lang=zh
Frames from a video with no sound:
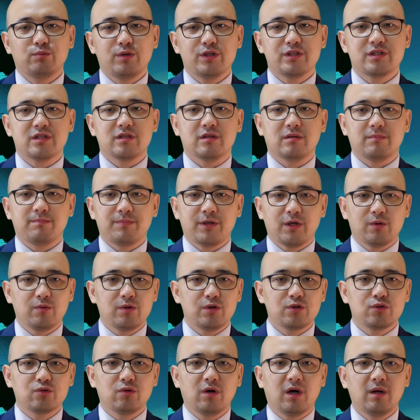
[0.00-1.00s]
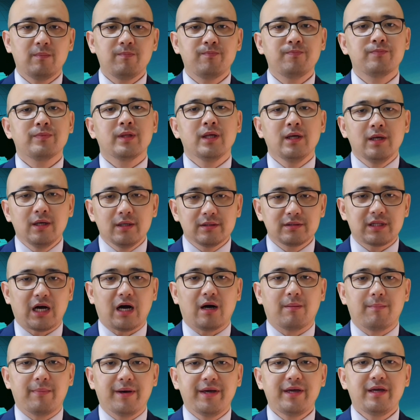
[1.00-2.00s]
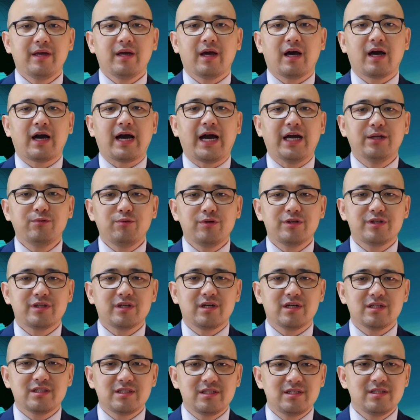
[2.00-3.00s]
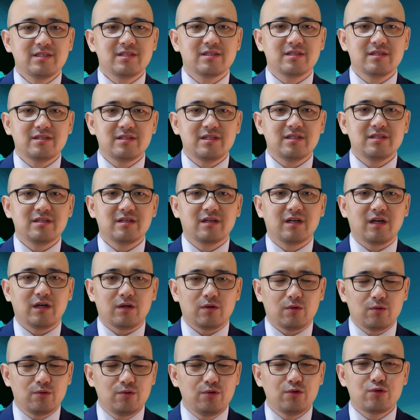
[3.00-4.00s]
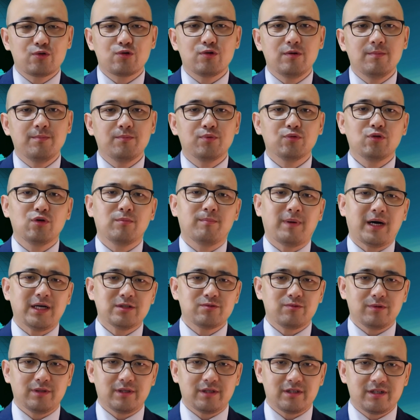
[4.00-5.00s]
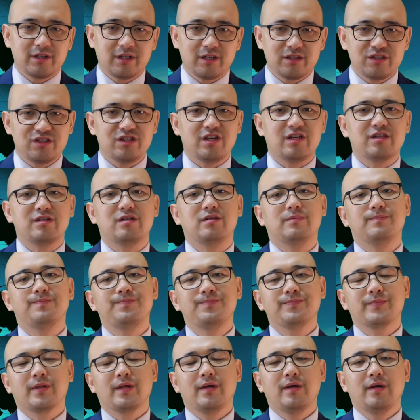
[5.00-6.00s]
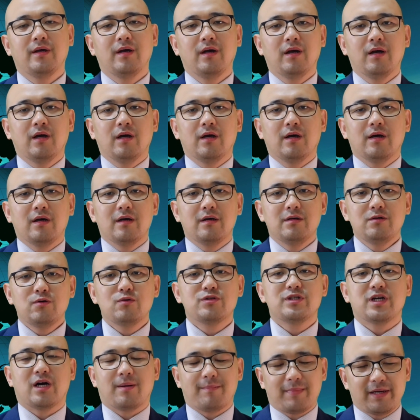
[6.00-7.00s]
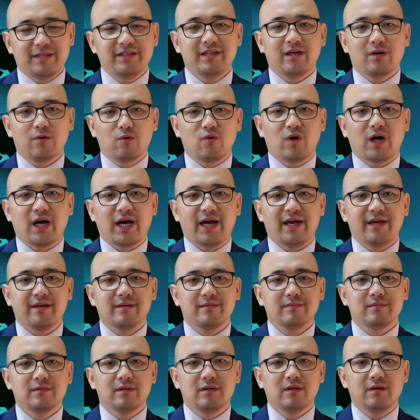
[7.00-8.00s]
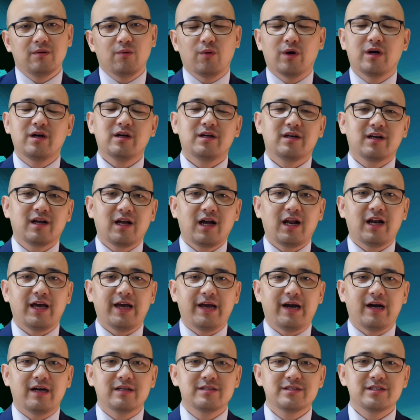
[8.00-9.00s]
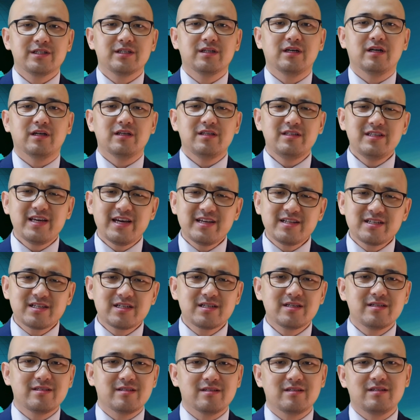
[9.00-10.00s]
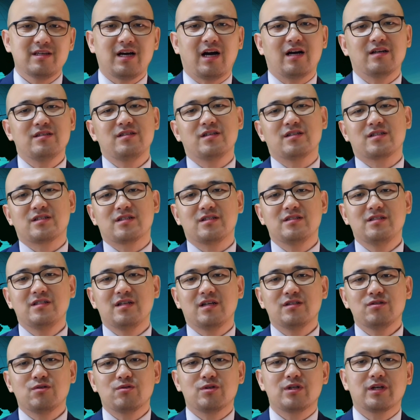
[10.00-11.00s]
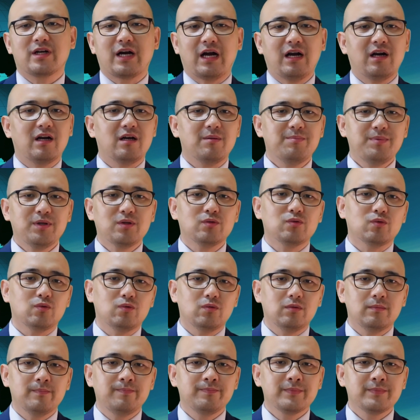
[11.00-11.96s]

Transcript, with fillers: 对此评论说，党媒还对这个新词进行了驴唇不对马嘴的这个解释。又想瞒天过海，我个人看来啊，这个咽拭子阳性实际上就是感染了病毒。